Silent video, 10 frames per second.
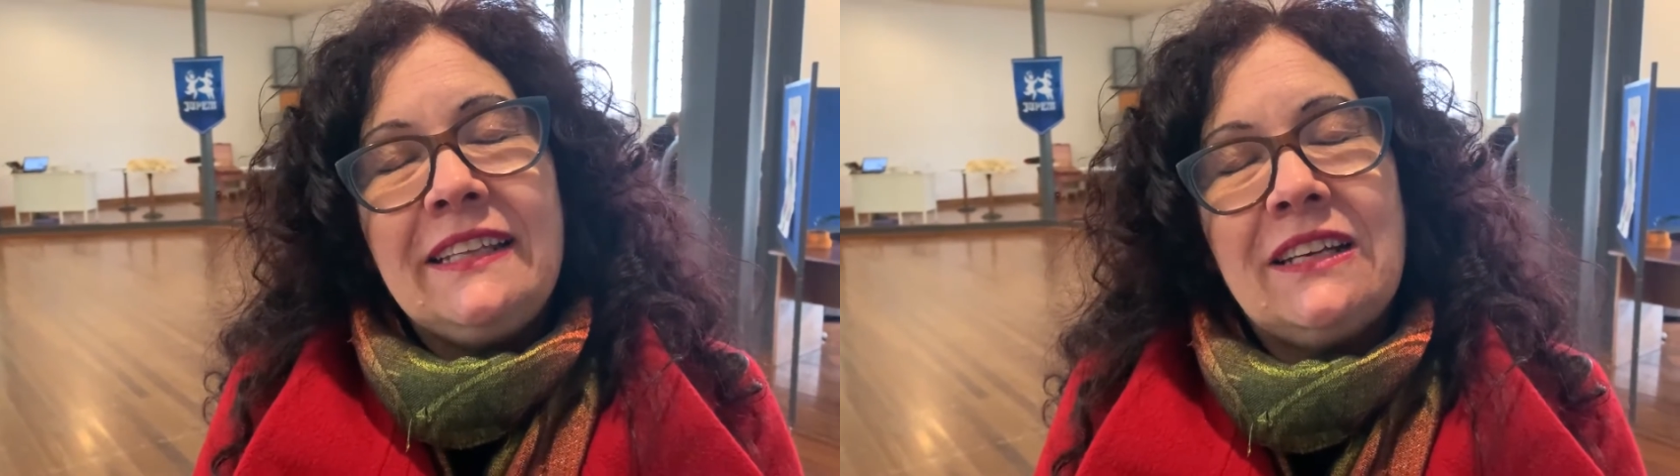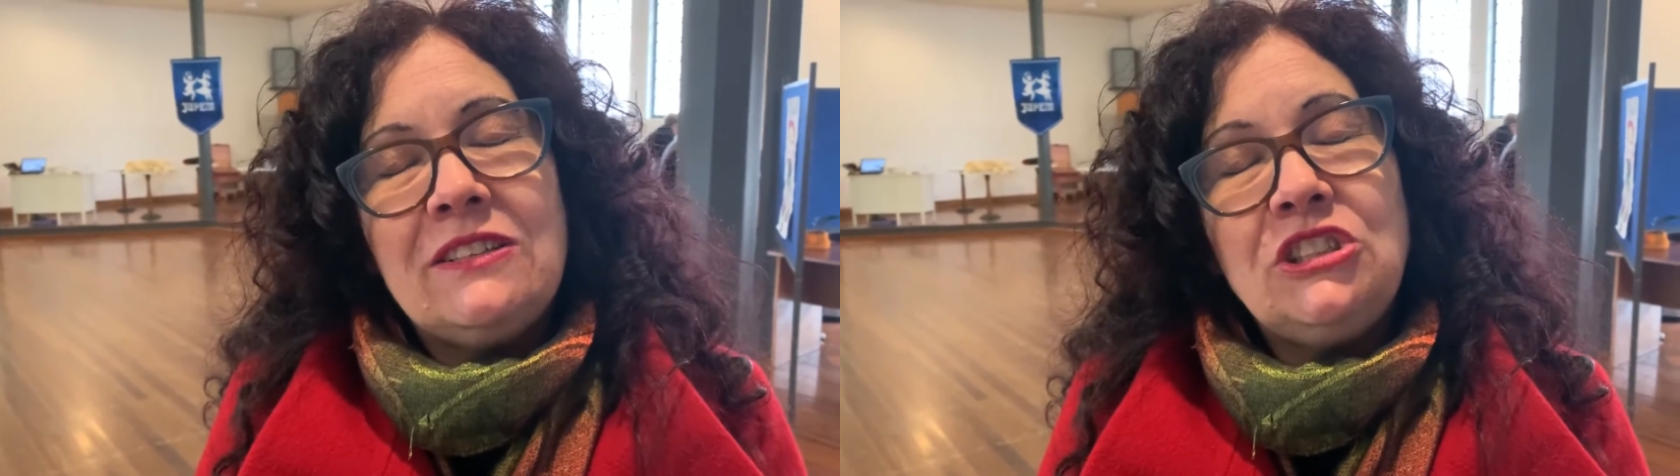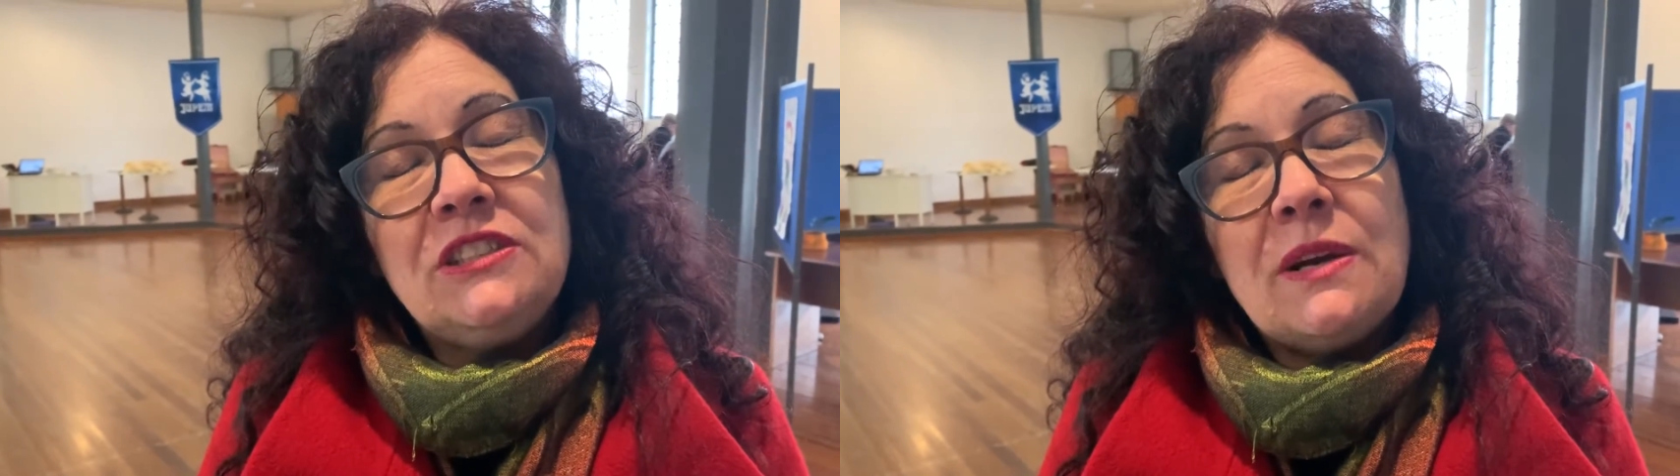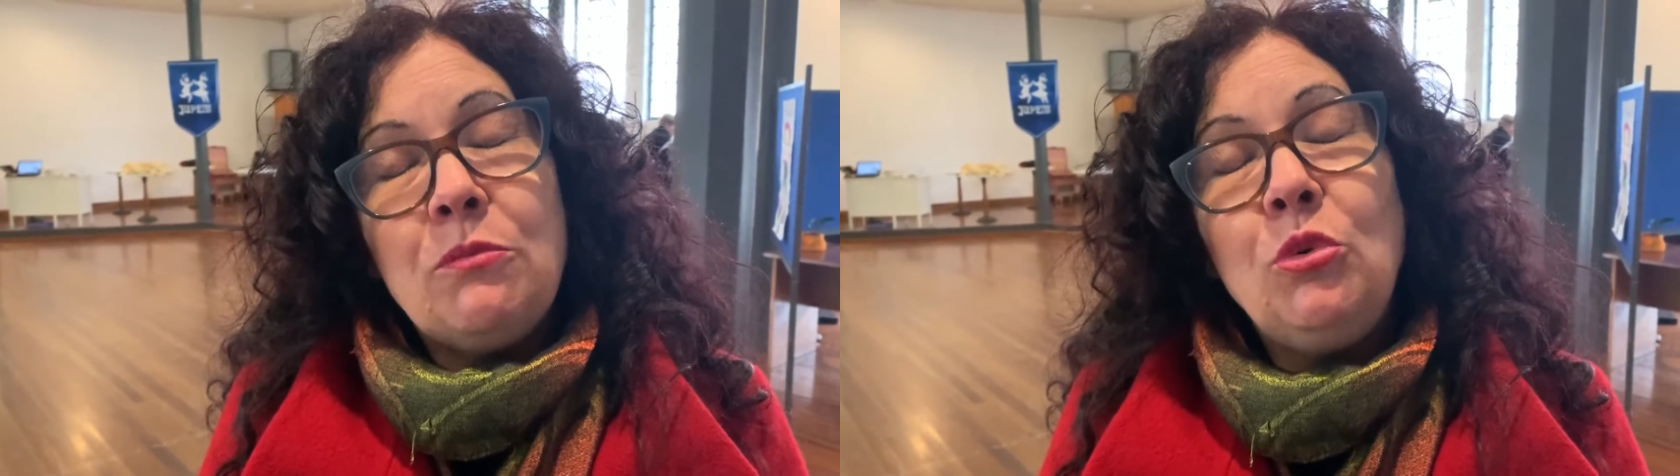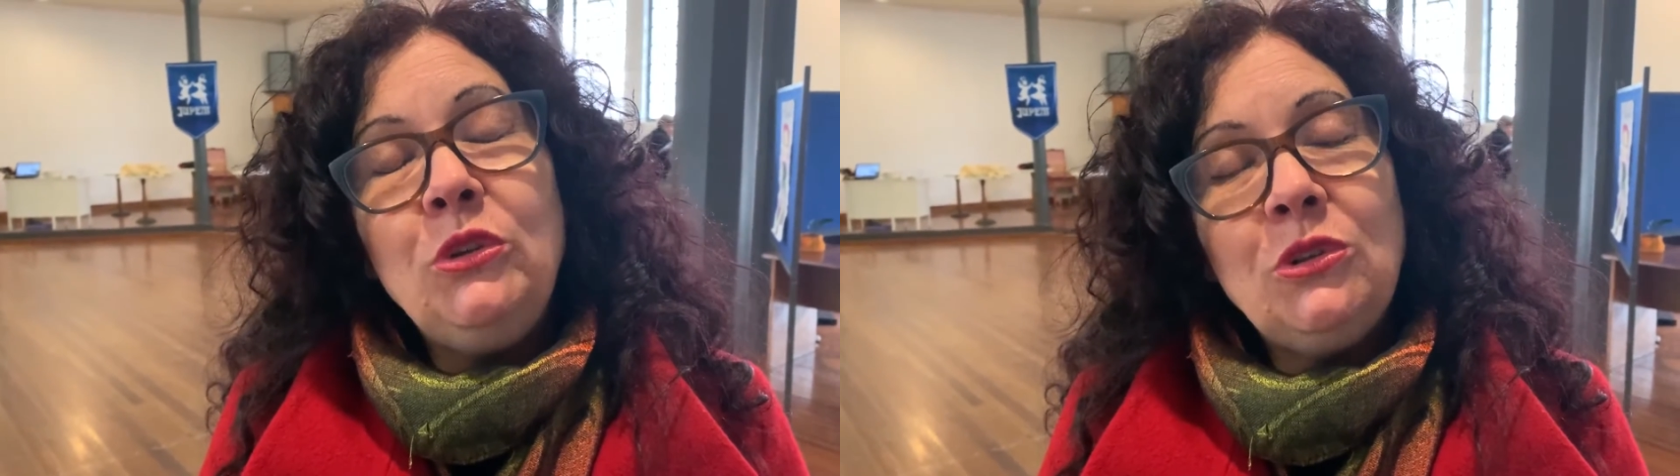Então a gente está
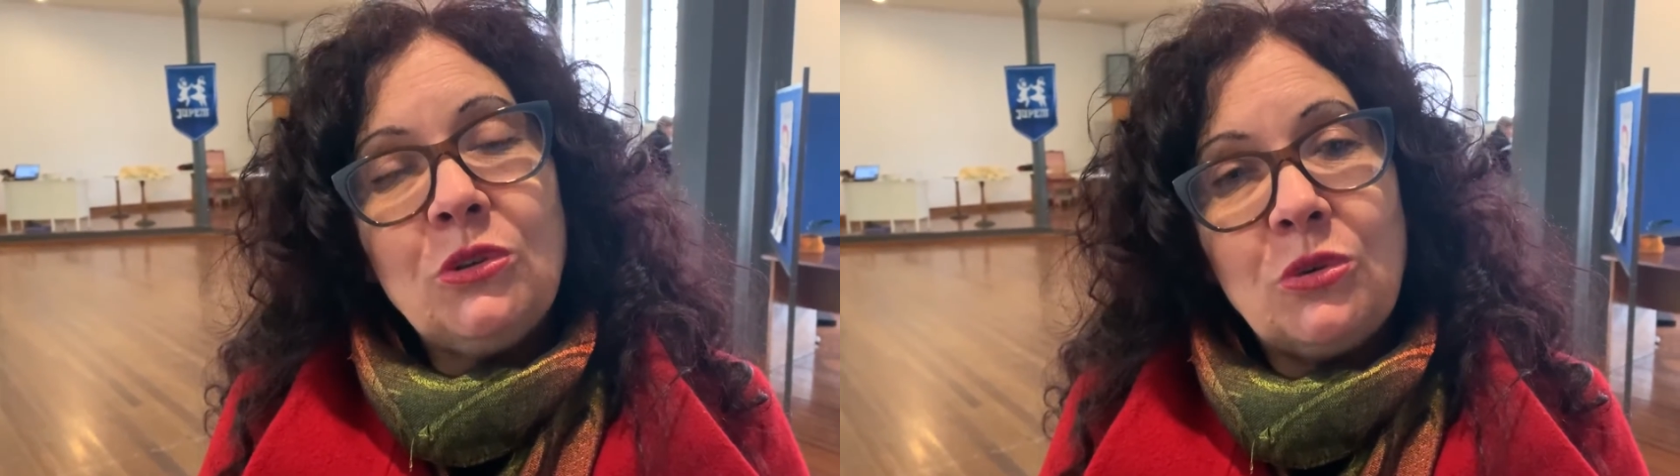muito